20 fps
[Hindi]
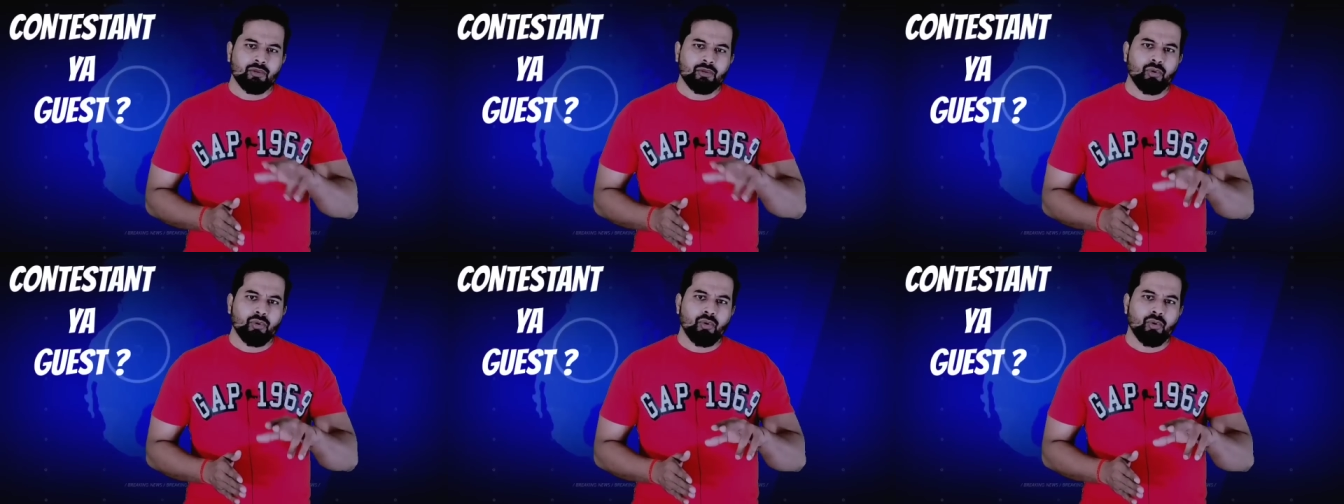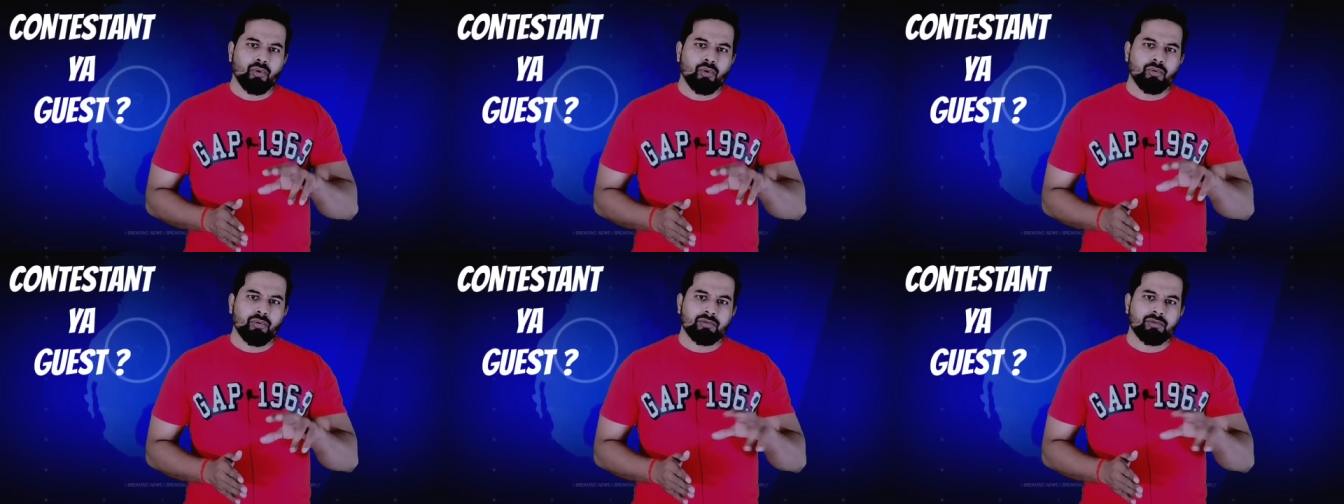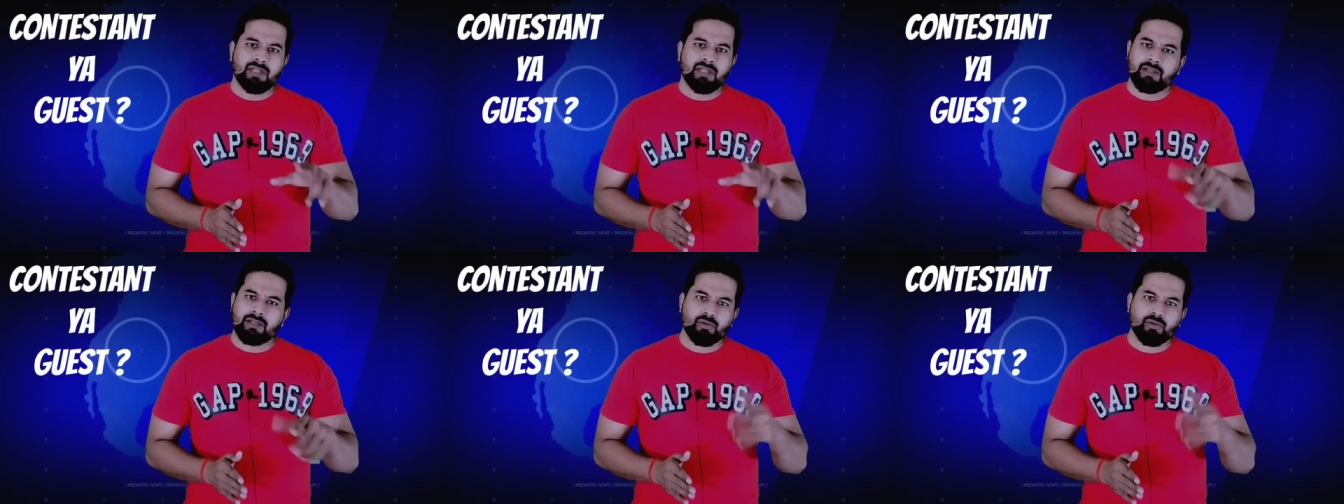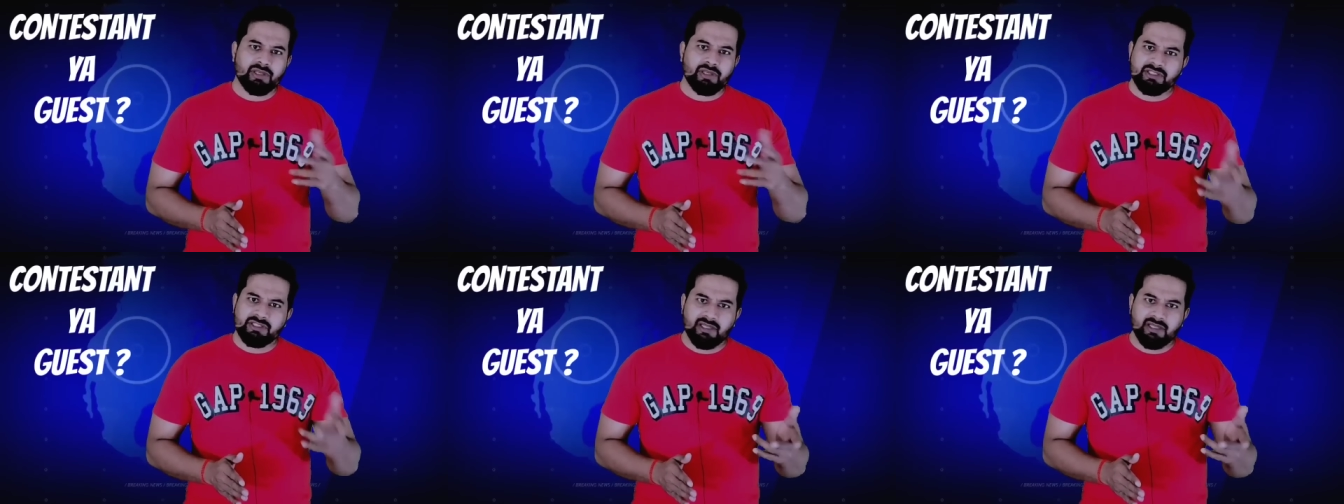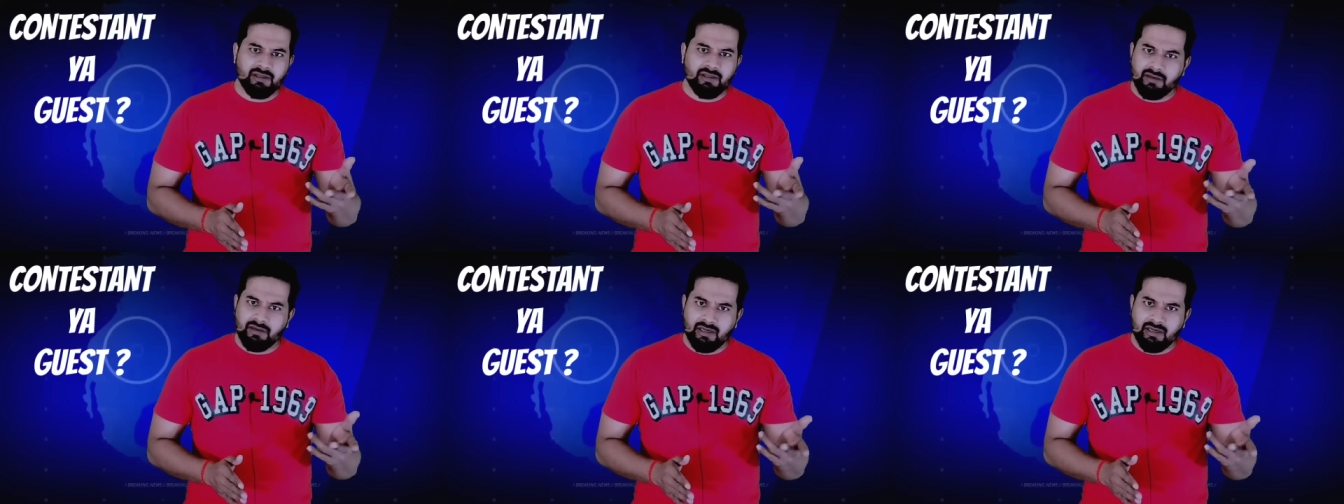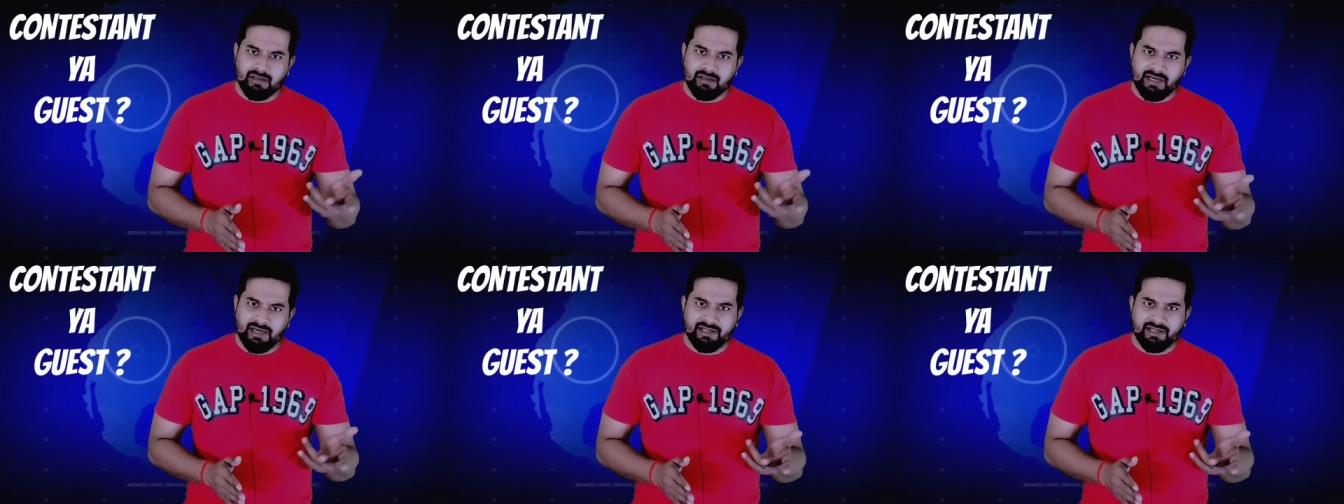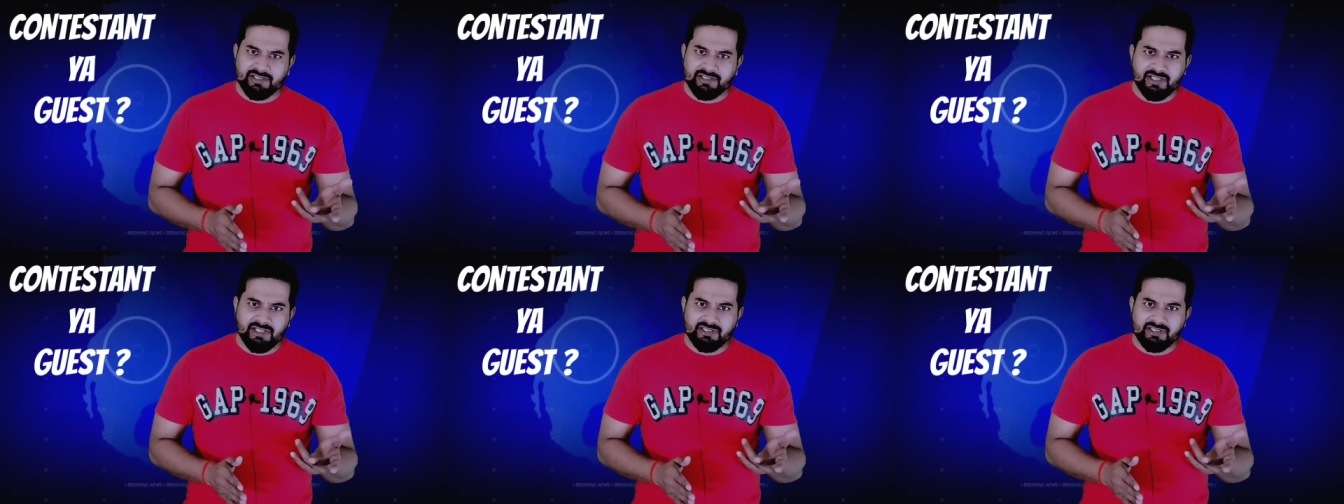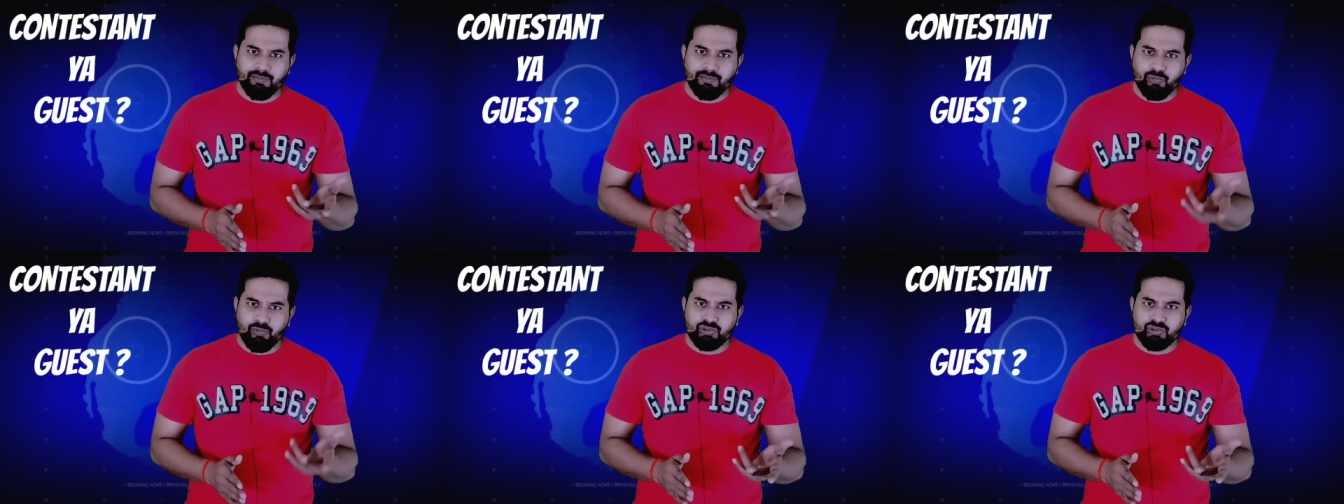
तो ना तो किसी कंटेस्टेंट से